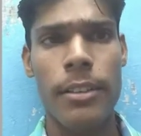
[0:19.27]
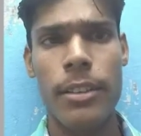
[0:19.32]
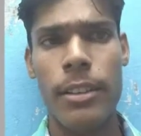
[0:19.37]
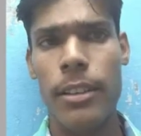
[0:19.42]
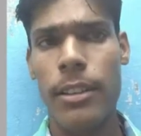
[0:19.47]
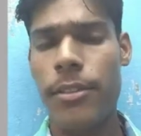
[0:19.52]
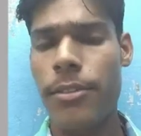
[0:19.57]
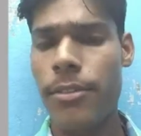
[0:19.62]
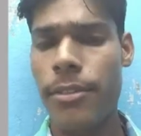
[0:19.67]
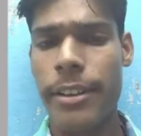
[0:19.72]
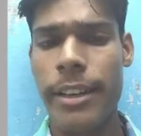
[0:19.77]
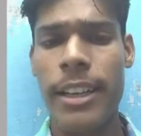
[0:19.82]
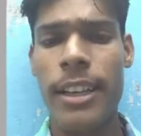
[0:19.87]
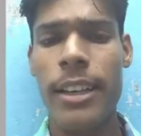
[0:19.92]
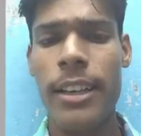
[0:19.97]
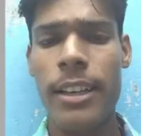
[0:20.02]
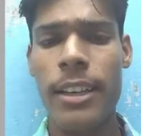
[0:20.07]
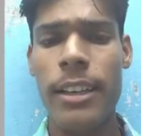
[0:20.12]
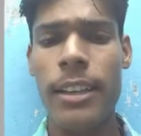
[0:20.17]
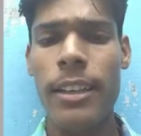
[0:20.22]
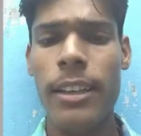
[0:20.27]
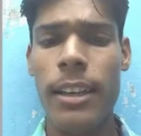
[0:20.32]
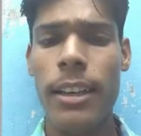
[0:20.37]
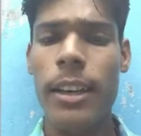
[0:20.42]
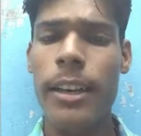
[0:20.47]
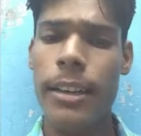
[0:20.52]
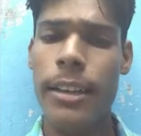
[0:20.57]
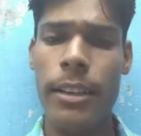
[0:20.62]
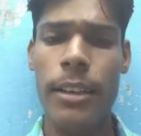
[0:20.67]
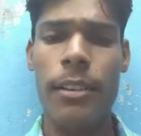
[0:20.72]
ये फेक हैं
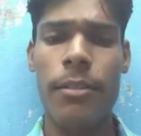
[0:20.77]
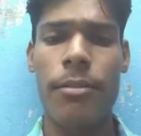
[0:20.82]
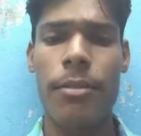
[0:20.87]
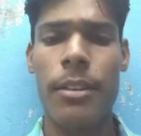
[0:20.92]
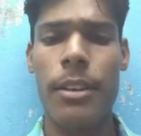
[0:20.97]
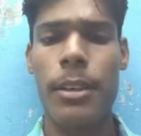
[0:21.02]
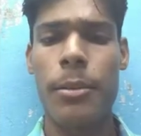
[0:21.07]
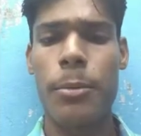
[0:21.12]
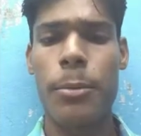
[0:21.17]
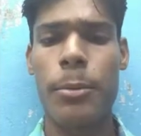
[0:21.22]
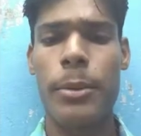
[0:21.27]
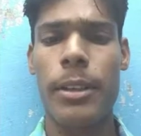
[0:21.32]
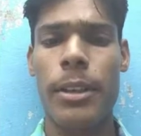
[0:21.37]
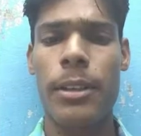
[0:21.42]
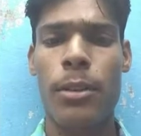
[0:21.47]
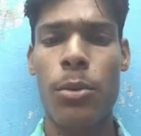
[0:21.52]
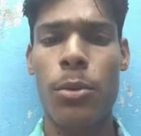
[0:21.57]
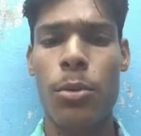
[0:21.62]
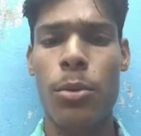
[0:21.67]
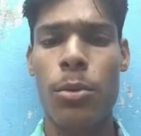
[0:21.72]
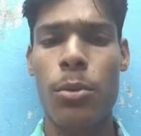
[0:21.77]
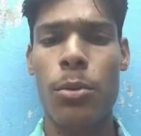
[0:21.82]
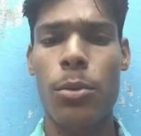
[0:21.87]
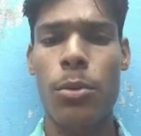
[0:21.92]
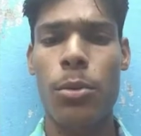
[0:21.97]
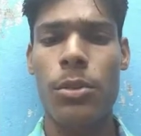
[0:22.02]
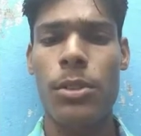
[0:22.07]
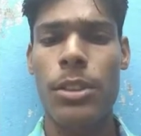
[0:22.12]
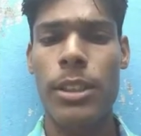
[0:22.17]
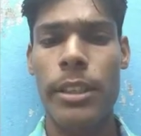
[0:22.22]
या रियल गिवे हैं तो
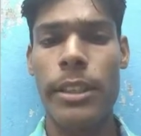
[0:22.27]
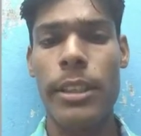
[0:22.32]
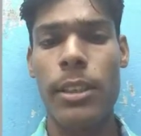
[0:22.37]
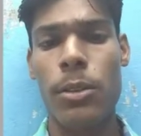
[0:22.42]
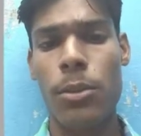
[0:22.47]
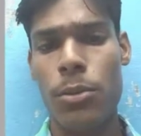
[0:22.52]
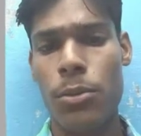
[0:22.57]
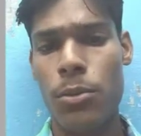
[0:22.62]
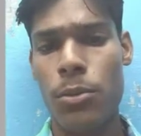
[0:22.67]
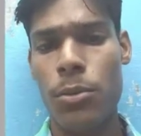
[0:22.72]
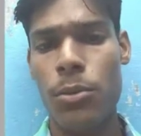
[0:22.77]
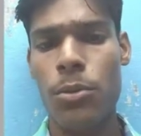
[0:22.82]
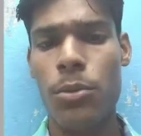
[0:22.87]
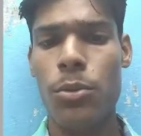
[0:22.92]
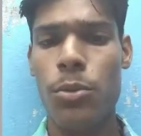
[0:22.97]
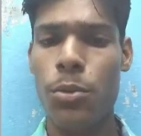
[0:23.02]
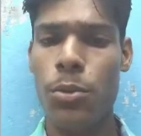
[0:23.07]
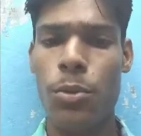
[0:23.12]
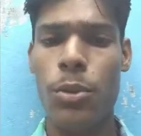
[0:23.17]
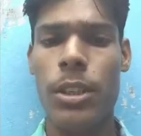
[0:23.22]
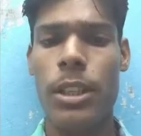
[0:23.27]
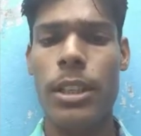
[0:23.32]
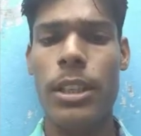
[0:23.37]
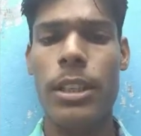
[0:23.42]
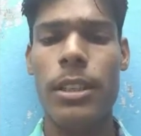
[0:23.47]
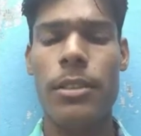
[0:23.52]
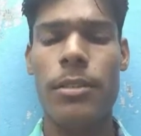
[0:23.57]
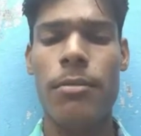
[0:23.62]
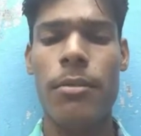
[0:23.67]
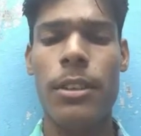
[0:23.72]
चलिए दोस्तों शुरू
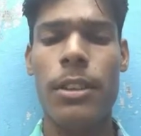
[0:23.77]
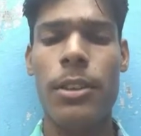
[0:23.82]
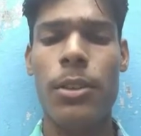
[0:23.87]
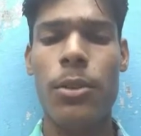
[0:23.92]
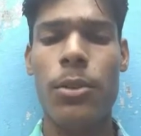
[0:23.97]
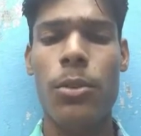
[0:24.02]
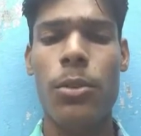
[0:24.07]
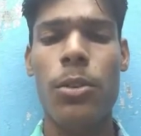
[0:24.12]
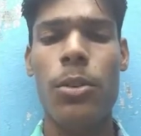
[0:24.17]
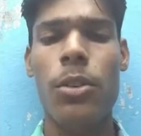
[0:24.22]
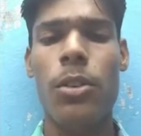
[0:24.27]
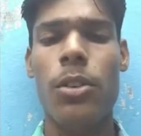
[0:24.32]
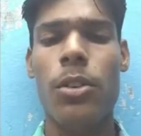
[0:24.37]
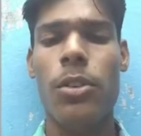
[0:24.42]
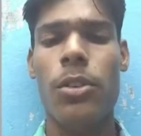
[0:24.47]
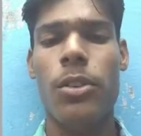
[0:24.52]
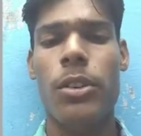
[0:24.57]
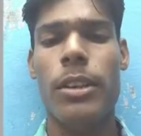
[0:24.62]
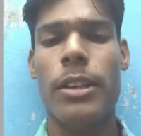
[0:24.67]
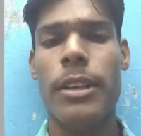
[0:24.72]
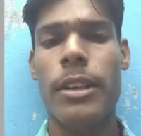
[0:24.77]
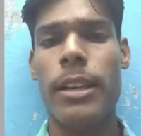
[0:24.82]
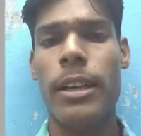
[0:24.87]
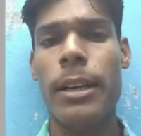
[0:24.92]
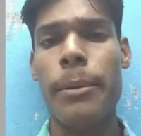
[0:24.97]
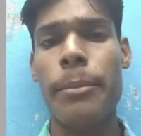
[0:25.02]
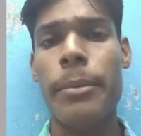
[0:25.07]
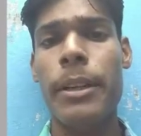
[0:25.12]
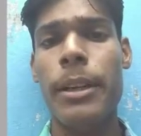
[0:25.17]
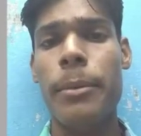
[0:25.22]
करते हैं इस वीडियो को और अगर
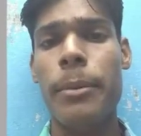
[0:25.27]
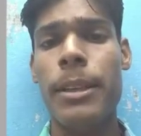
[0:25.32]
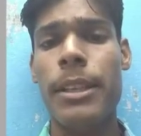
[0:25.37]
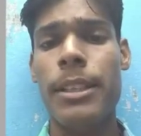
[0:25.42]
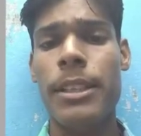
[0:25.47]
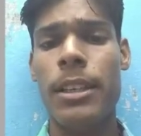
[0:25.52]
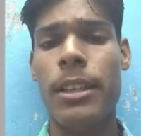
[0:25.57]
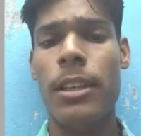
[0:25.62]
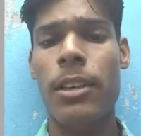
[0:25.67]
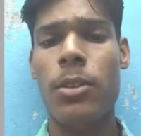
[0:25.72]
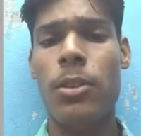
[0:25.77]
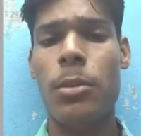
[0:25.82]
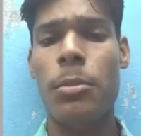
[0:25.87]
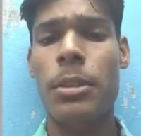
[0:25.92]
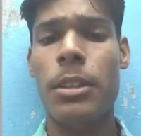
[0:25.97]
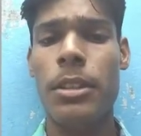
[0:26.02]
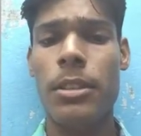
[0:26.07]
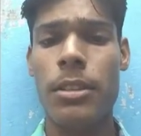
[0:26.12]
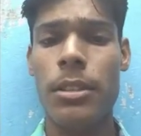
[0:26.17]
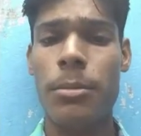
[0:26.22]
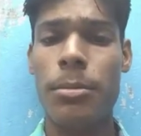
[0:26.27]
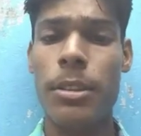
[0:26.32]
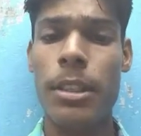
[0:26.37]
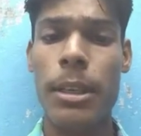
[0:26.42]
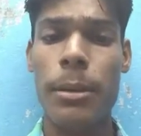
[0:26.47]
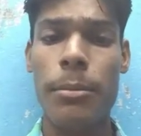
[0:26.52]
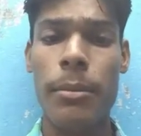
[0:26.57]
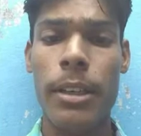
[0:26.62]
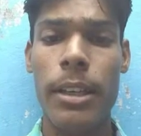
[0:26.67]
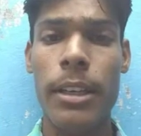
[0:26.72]
आपने हमारे चैनल को अभी तक
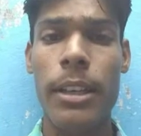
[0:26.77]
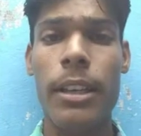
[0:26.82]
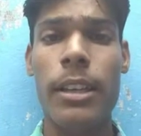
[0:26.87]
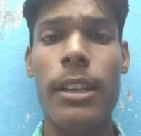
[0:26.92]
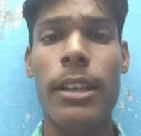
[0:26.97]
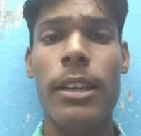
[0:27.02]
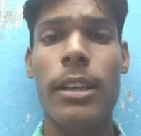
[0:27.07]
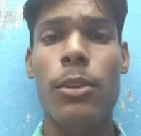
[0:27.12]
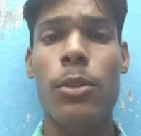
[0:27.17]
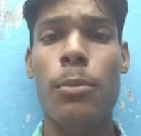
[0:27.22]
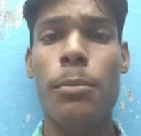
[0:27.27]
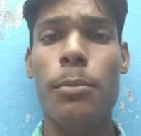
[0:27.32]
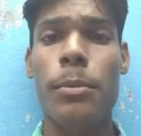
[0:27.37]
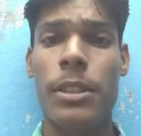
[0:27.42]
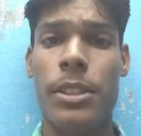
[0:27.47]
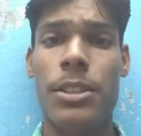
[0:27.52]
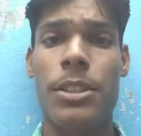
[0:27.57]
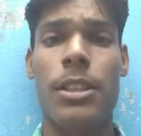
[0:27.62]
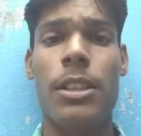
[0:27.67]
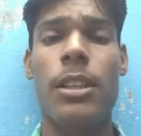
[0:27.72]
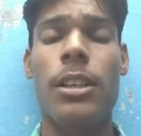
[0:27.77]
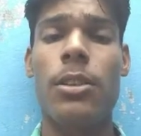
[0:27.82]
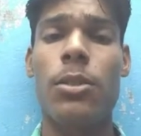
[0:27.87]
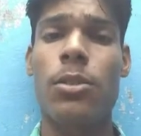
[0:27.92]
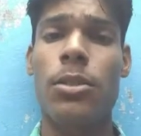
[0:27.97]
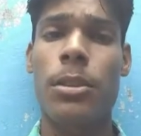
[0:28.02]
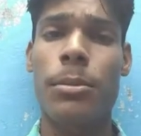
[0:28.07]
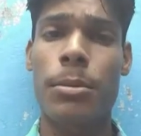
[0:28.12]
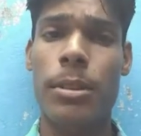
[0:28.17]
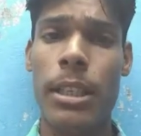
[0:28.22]
सब्सक्राइब नहीं किया तो प्लीज़ चैनल को
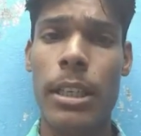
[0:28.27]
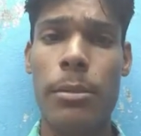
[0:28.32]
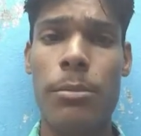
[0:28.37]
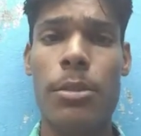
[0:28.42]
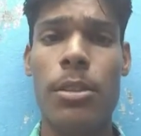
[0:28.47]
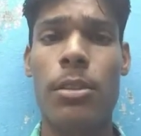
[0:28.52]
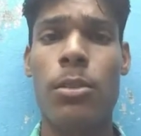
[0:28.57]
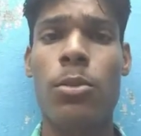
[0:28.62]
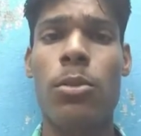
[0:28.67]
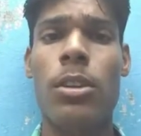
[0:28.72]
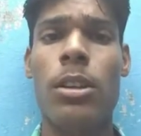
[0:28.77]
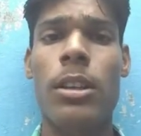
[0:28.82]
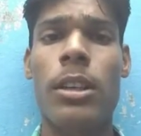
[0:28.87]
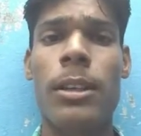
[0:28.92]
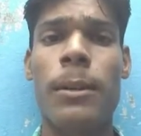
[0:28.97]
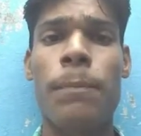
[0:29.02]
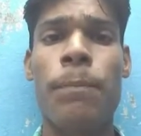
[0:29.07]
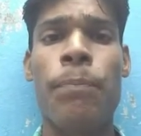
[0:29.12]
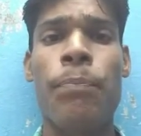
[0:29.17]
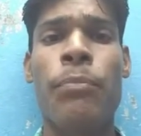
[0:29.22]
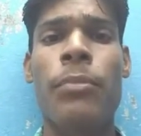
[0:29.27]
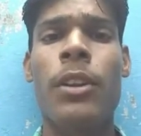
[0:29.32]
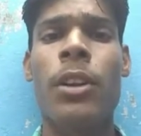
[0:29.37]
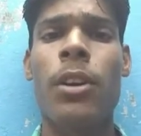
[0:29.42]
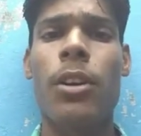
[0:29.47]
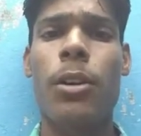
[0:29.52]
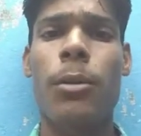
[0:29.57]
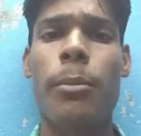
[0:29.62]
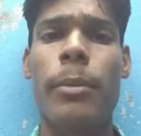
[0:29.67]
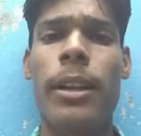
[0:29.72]
सब्सक्राइब ज़रूर कर लें
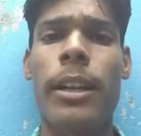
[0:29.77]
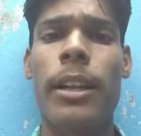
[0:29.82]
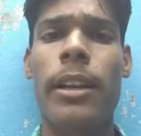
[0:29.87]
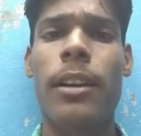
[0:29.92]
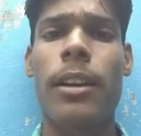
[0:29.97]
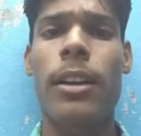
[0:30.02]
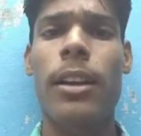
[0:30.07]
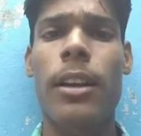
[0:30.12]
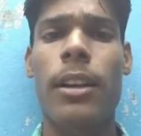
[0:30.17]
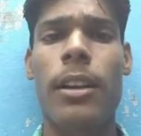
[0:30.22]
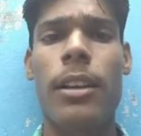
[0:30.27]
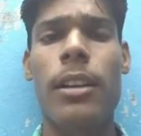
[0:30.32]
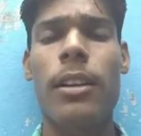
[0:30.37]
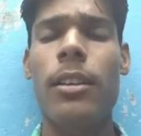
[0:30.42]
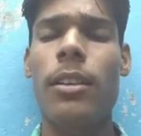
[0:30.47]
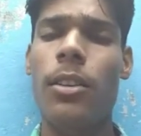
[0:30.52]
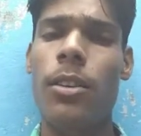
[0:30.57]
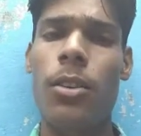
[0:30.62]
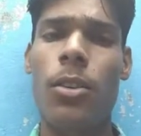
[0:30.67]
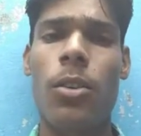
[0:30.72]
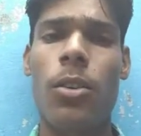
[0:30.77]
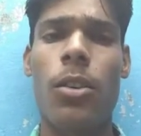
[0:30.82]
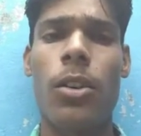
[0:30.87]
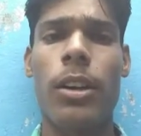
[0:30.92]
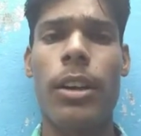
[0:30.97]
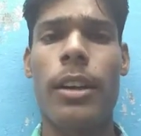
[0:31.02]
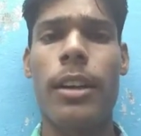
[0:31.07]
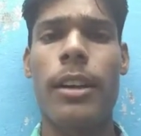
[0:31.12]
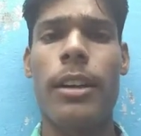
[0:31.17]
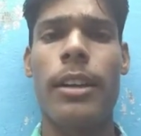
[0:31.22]
और बेल आइकन
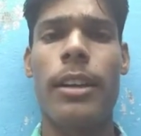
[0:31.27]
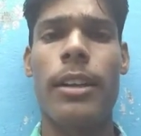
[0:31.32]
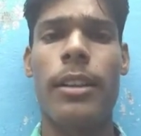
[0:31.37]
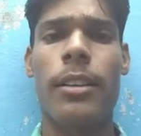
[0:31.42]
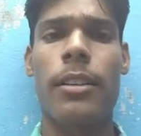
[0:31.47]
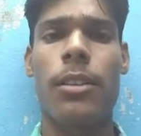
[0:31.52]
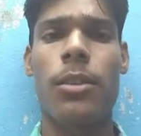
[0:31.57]
ऑन कर लें